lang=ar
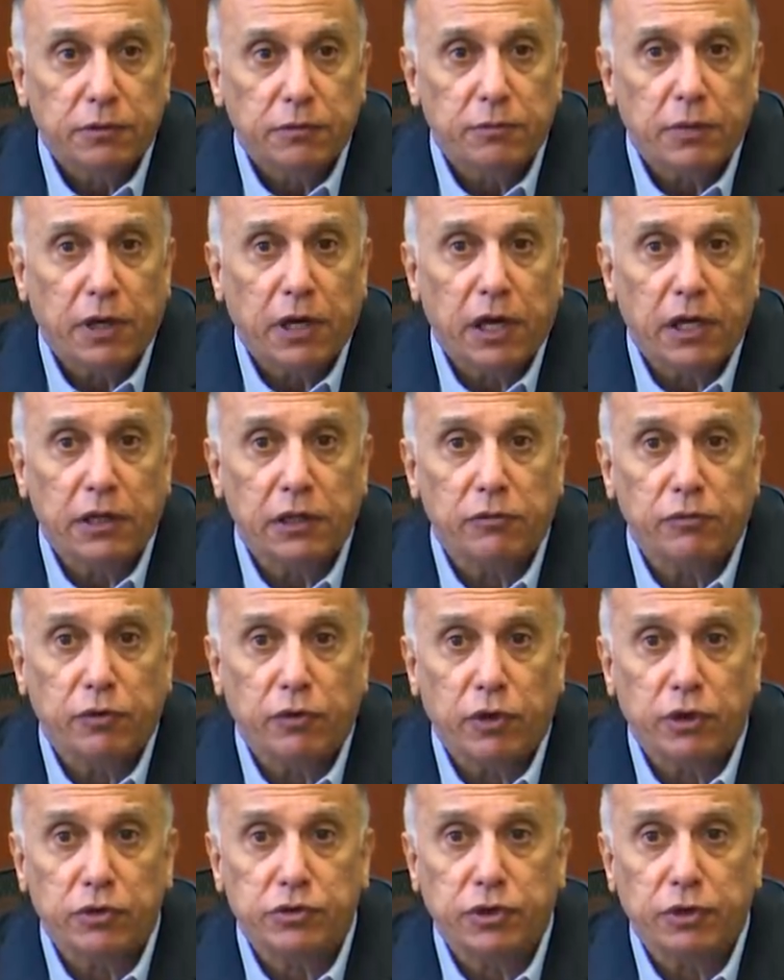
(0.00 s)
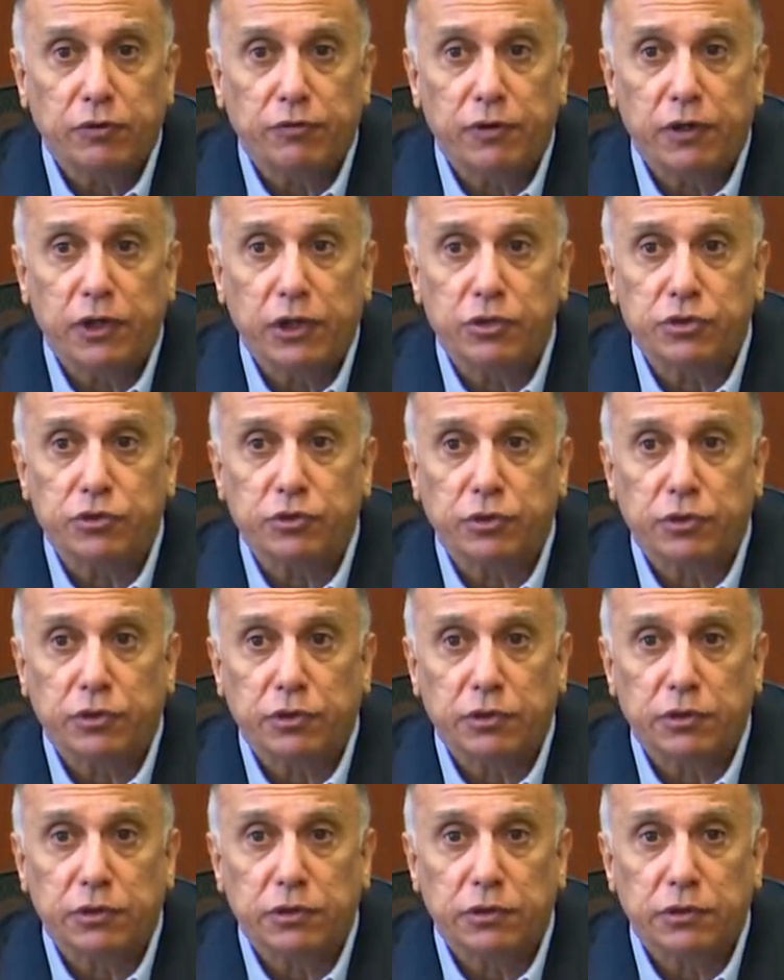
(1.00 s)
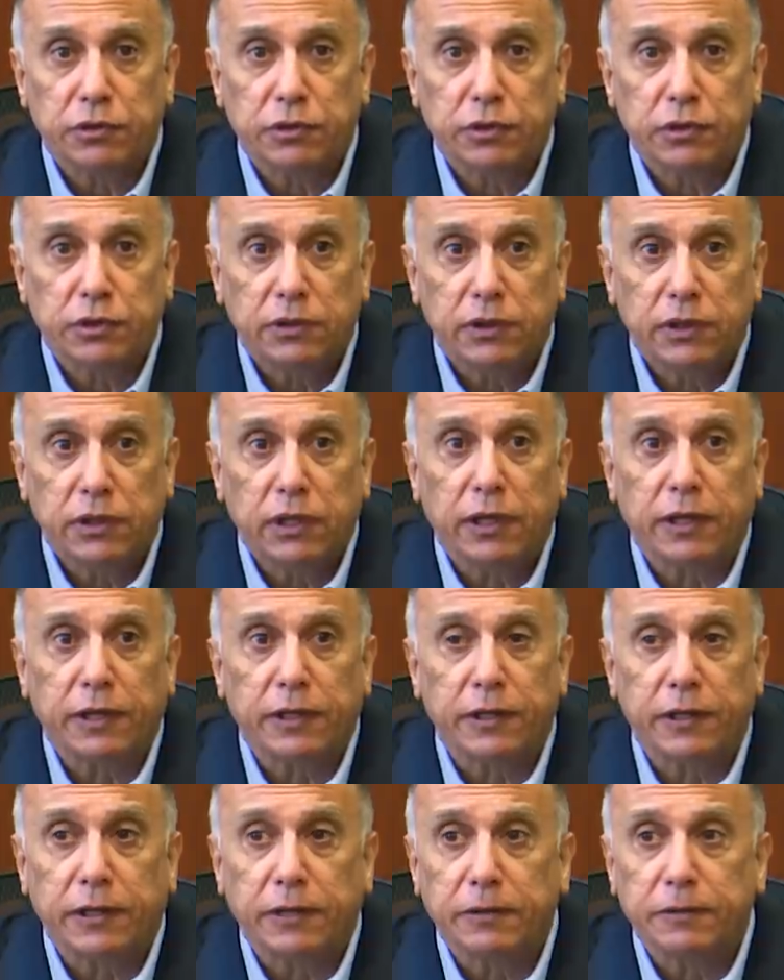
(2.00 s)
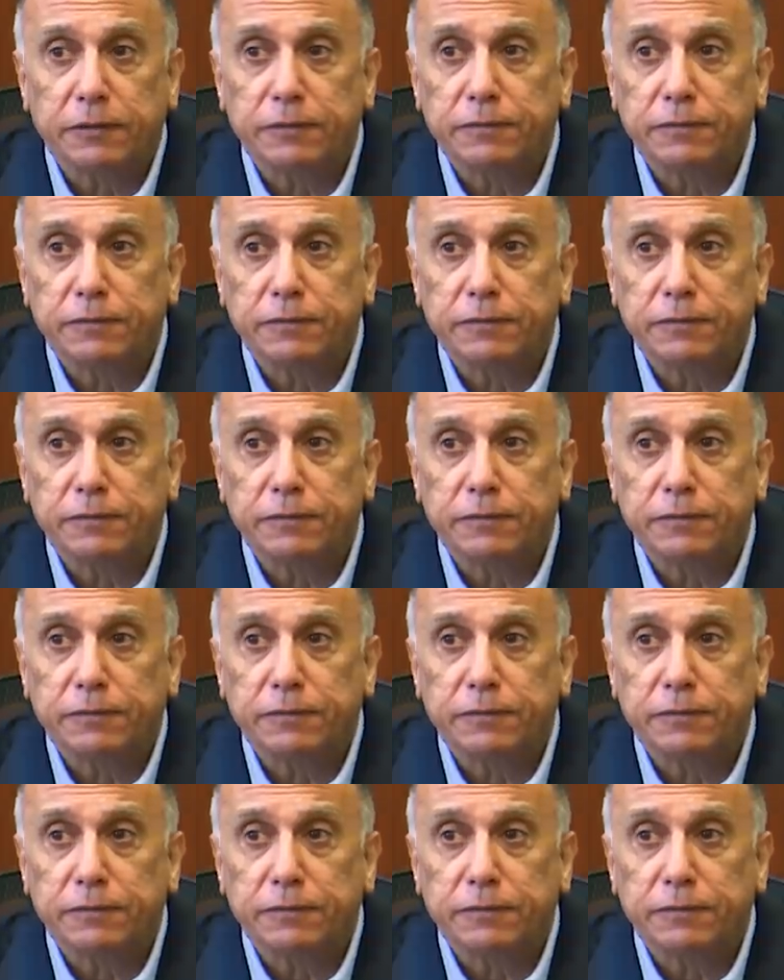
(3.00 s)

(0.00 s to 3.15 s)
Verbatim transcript: مع هذه الفواجع في الأشهر الأخيرة